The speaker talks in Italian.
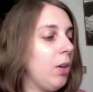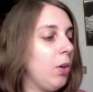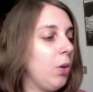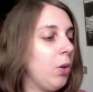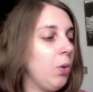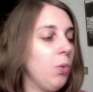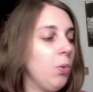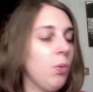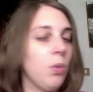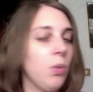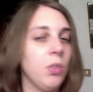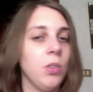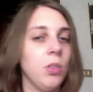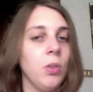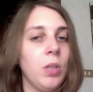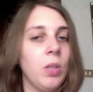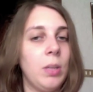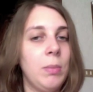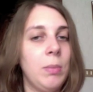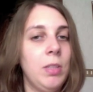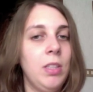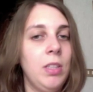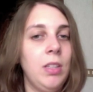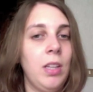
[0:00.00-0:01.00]
Comunque
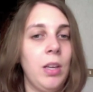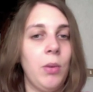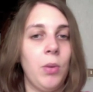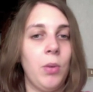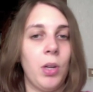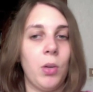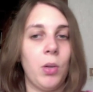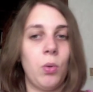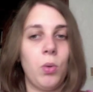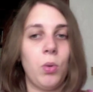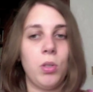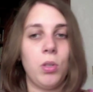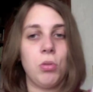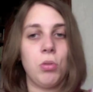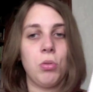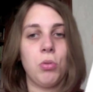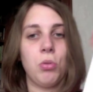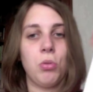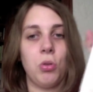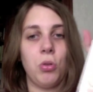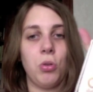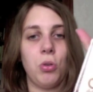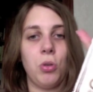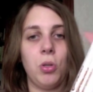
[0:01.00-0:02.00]
sicuramente è un
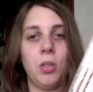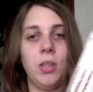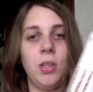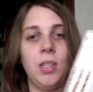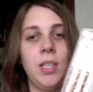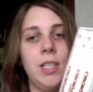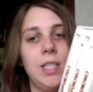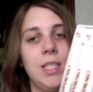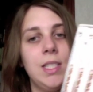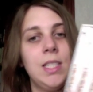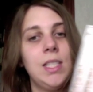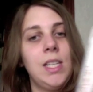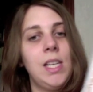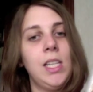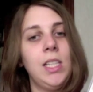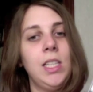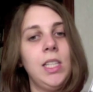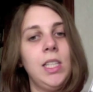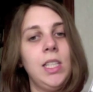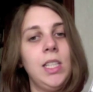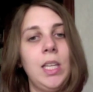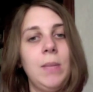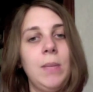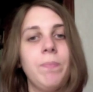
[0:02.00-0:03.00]
acquisto
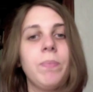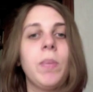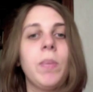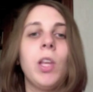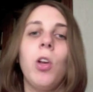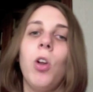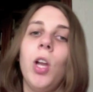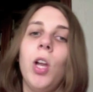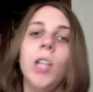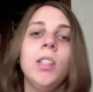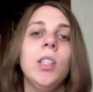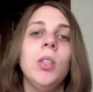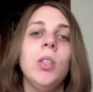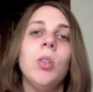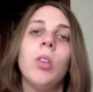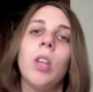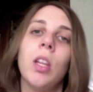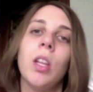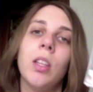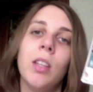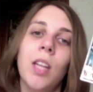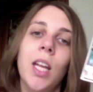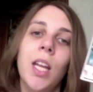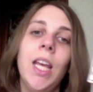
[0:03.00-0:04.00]
interessante, li ho letti tutti
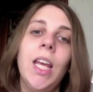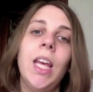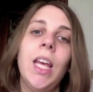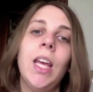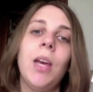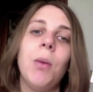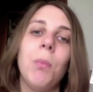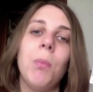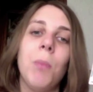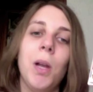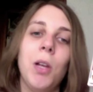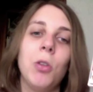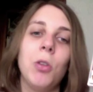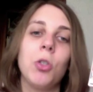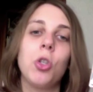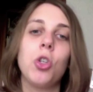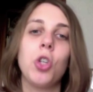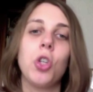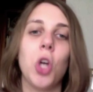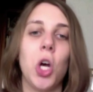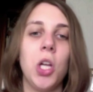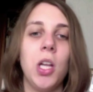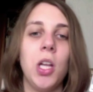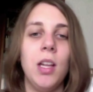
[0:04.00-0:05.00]
e tre, è un bello
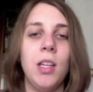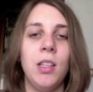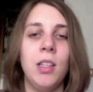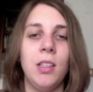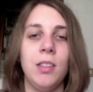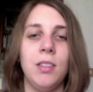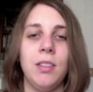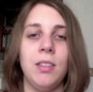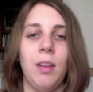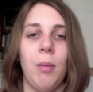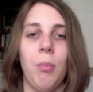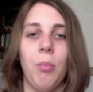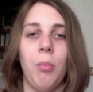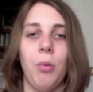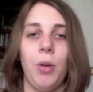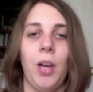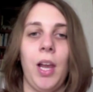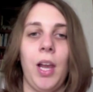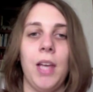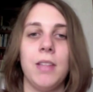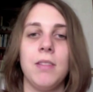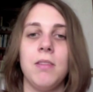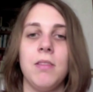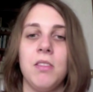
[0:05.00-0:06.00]
shonen di stampo
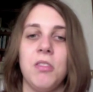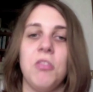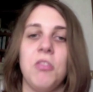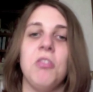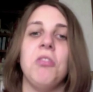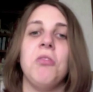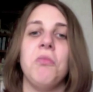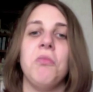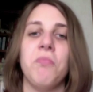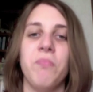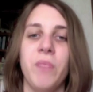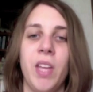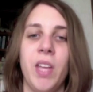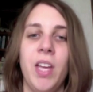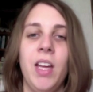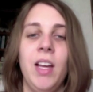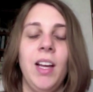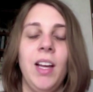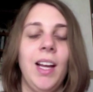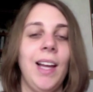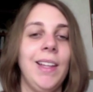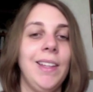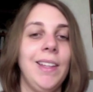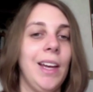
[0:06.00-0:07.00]
classico
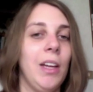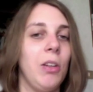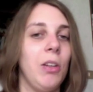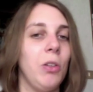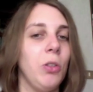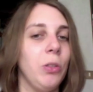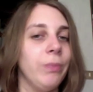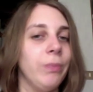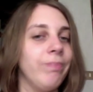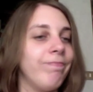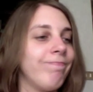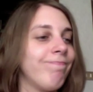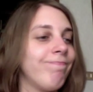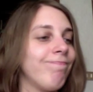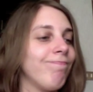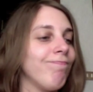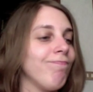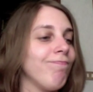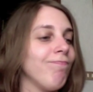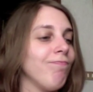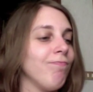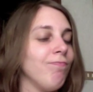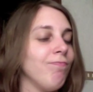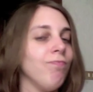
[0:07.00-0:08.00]
gagliardo.
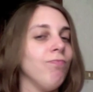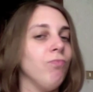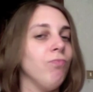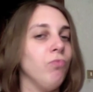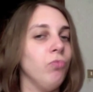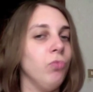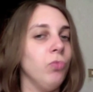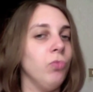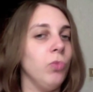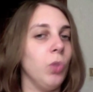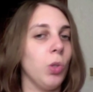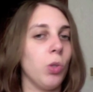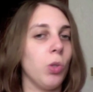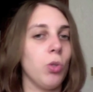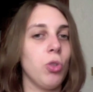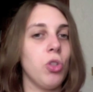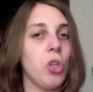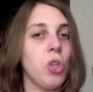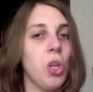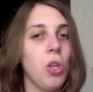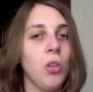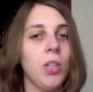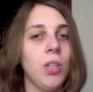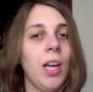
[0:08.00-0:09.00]
Lo
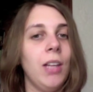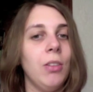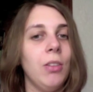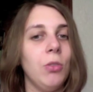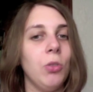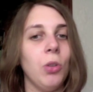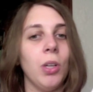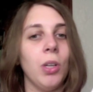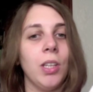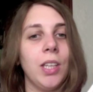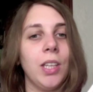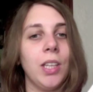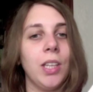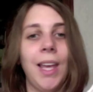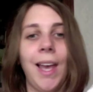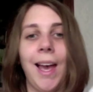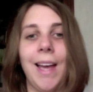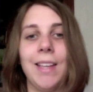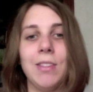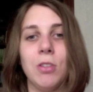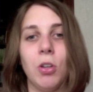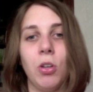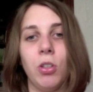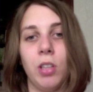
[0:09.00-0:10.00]
consiglio tanto a chi ha
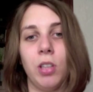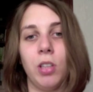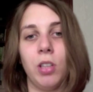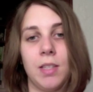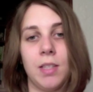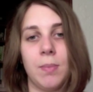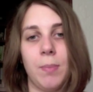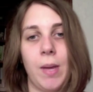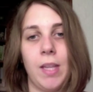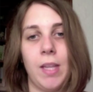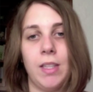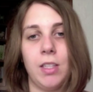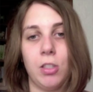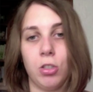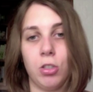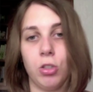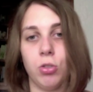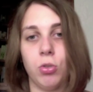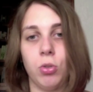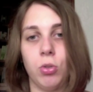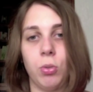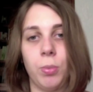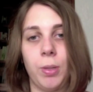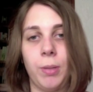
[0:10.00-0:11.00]
i soldi da spenderci
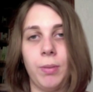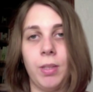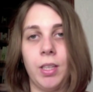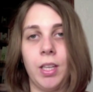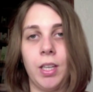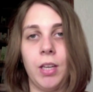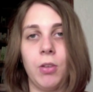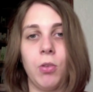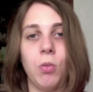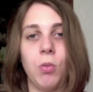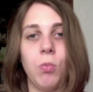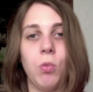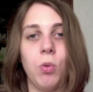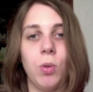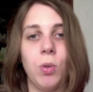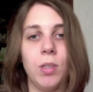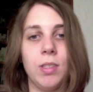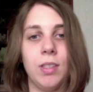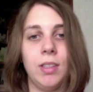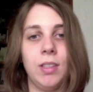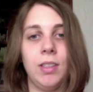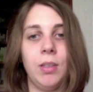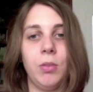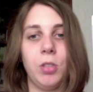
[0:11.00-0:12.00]
sopra perché comunque
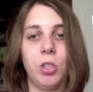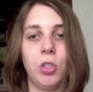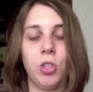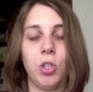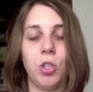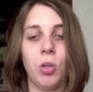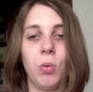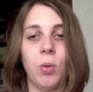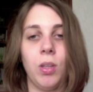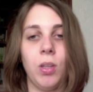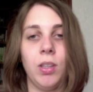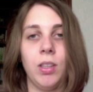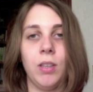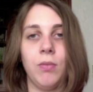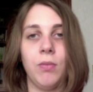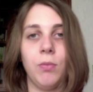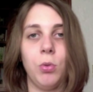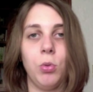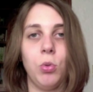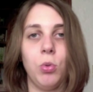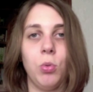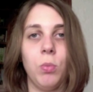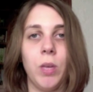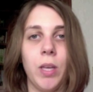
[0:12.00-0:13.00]
7,50€ a
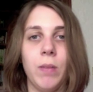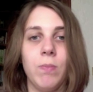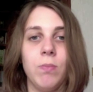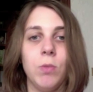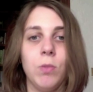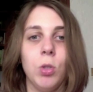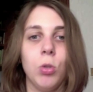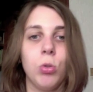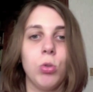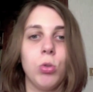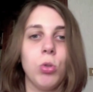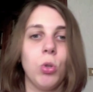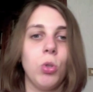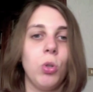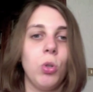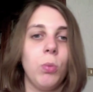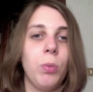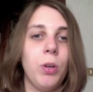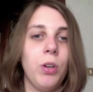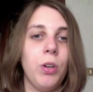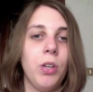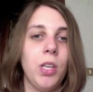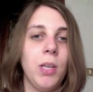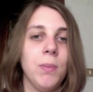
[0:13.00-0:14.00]
volume non sono
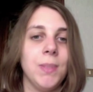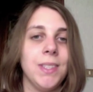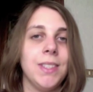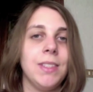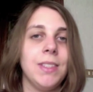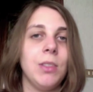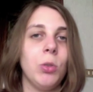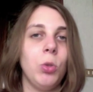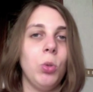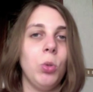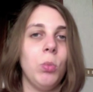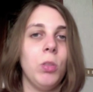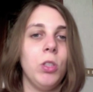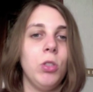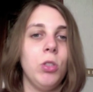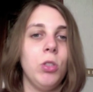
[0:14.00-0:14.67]
pochi, ma secondo me è